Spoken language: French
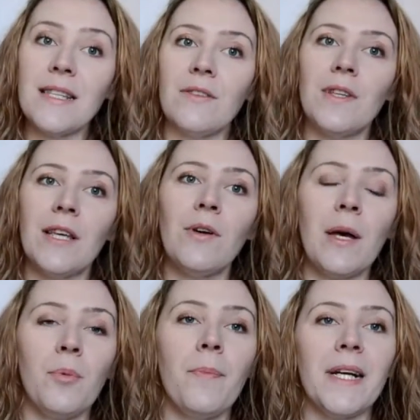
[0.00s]
vidéo est
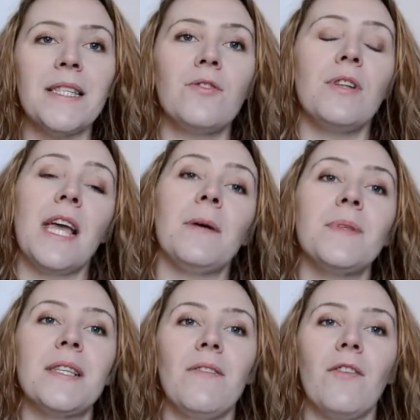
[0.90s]
un peu particulière
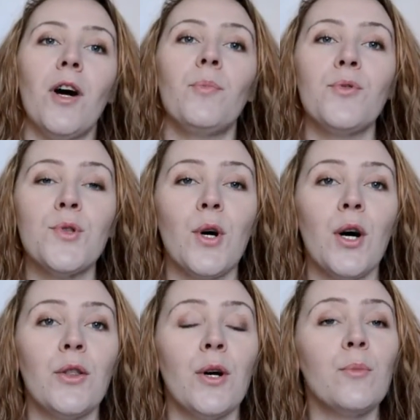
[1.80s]
puisqu'il va y avoir plus de
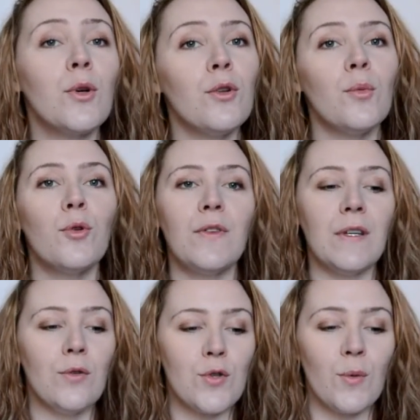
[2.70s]
random que de
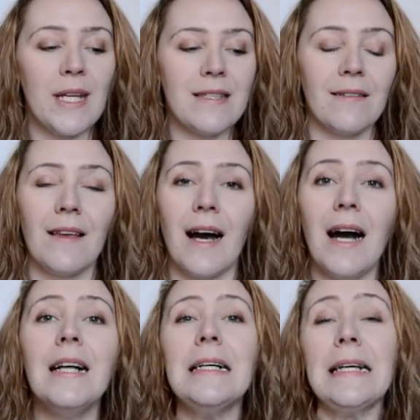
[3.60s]
beauté, de soins, etc.
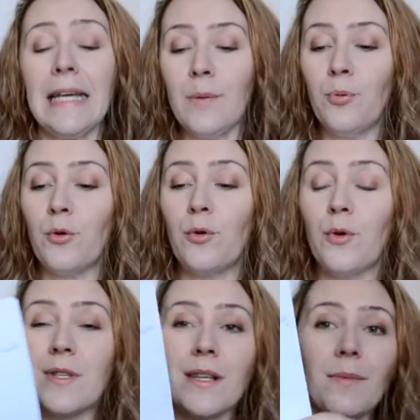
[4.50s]
Et pour
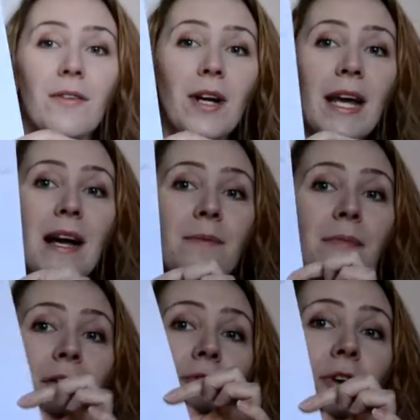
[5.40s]
cause, bah voilà,
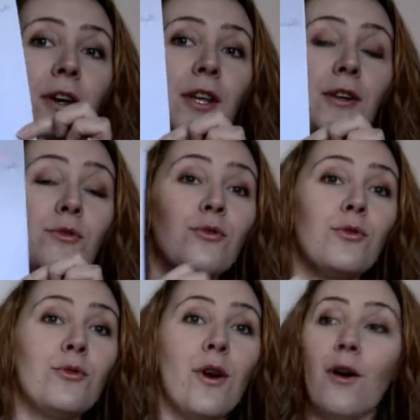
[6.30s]
ma feuille de,
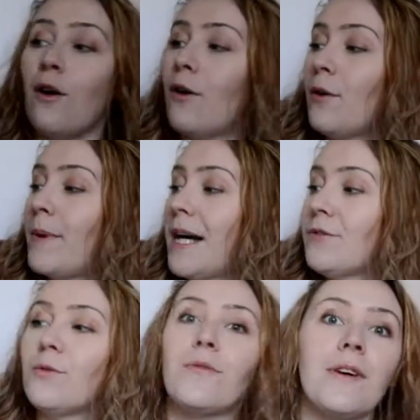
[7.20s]
euh, bah
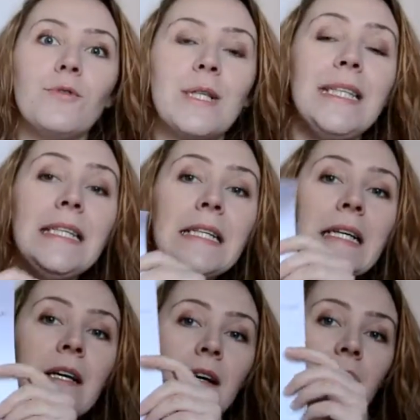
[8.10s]
de favoris,
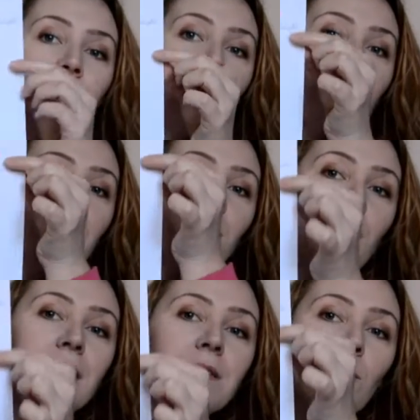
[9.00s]
mes
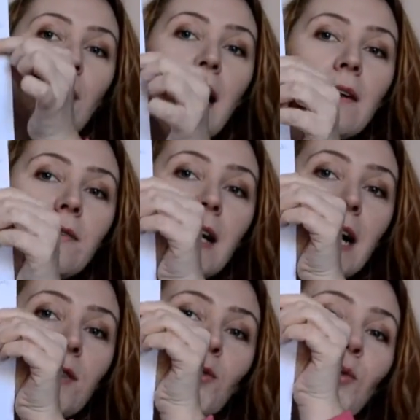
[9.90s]
favoris sont là,
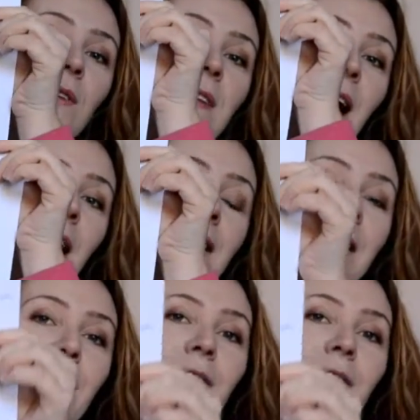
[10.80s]
voilà. Tout ça, ça ne